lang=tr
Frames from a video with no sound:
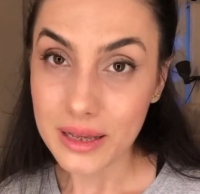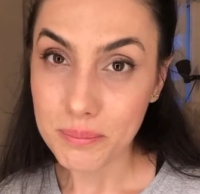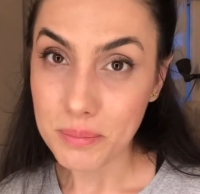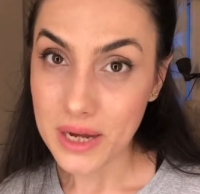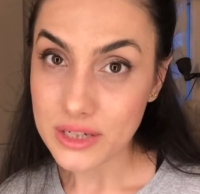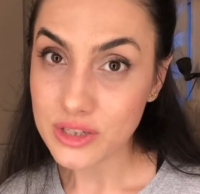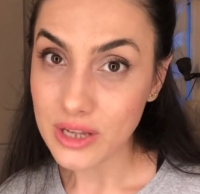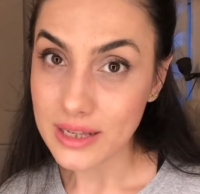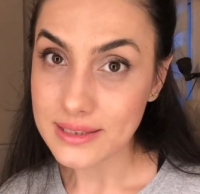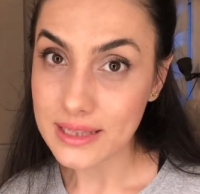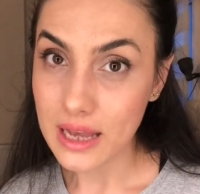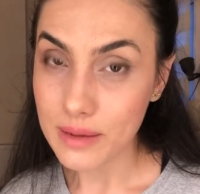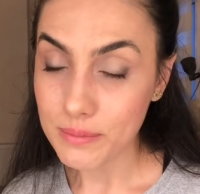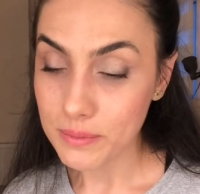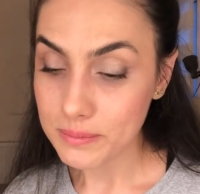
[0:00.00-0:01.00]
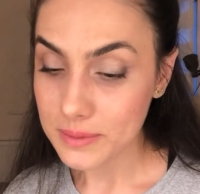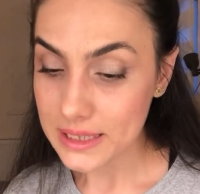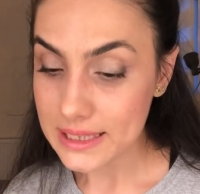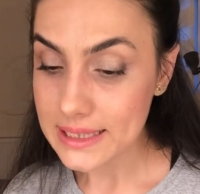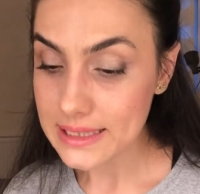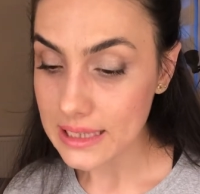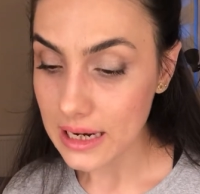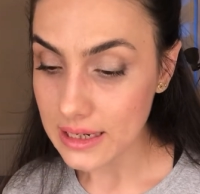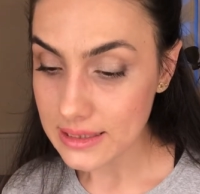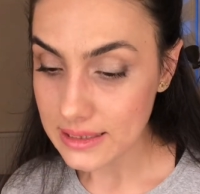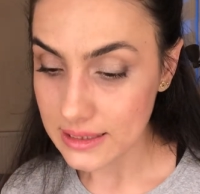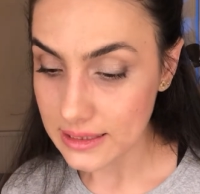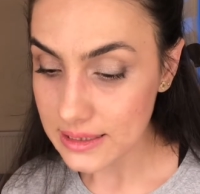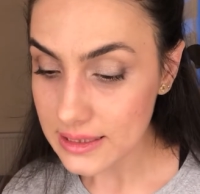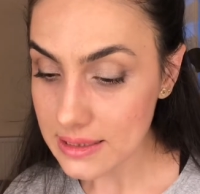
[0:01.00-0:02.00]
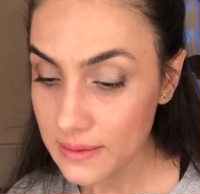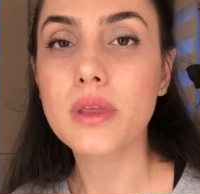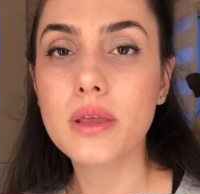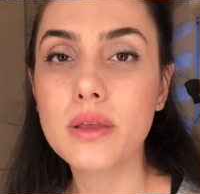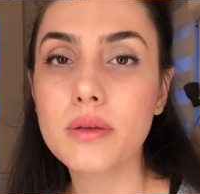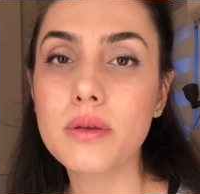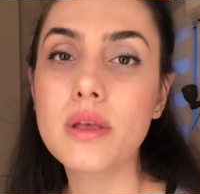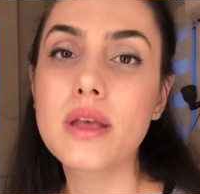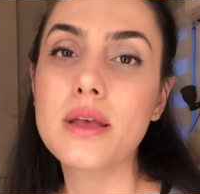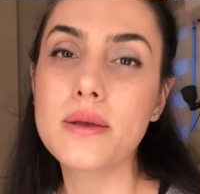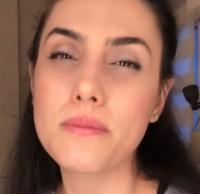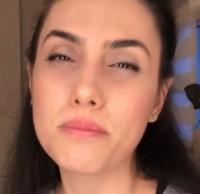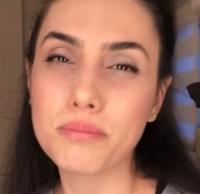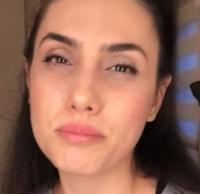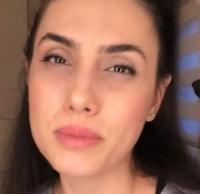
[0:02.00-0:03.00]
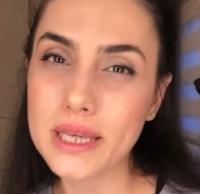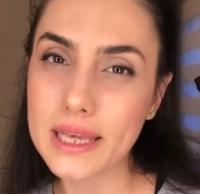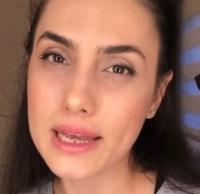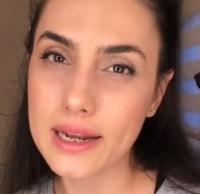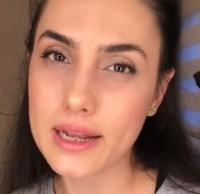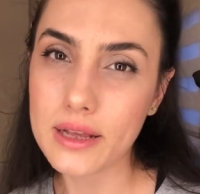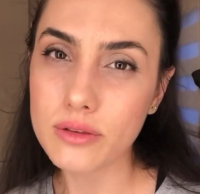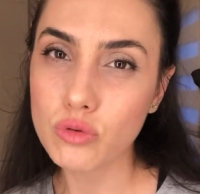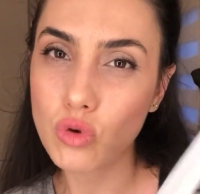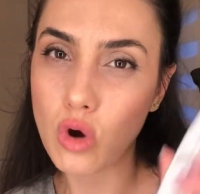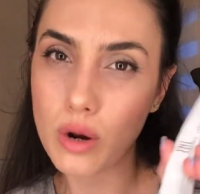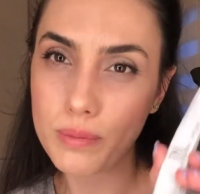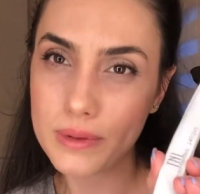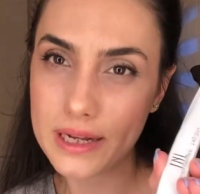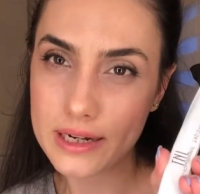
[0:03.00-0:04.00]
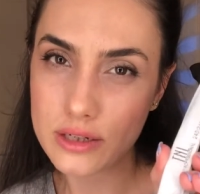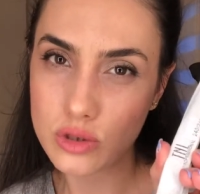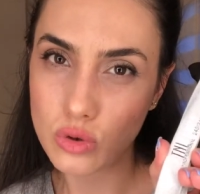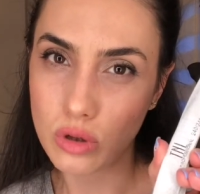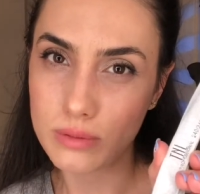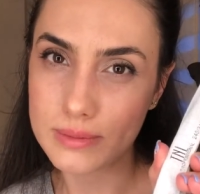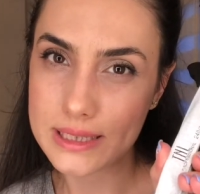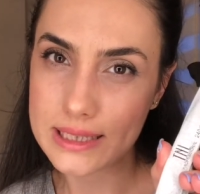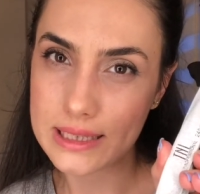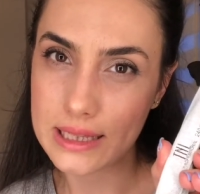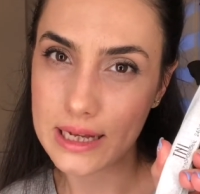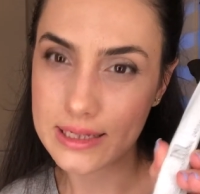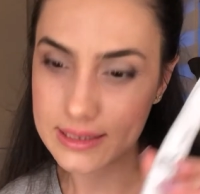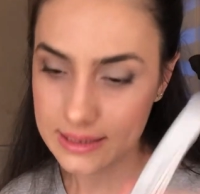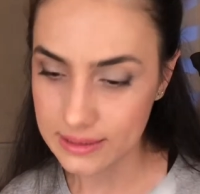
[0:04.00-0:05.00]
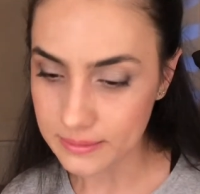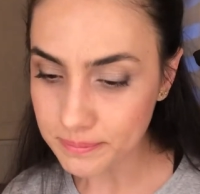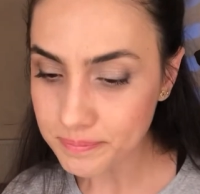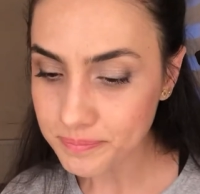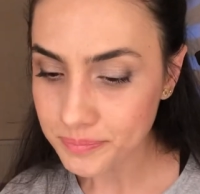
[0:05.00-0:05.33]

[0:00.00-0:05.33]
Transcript: Baştan saymamı isterseniz bir kere törpleriniz olması lazım.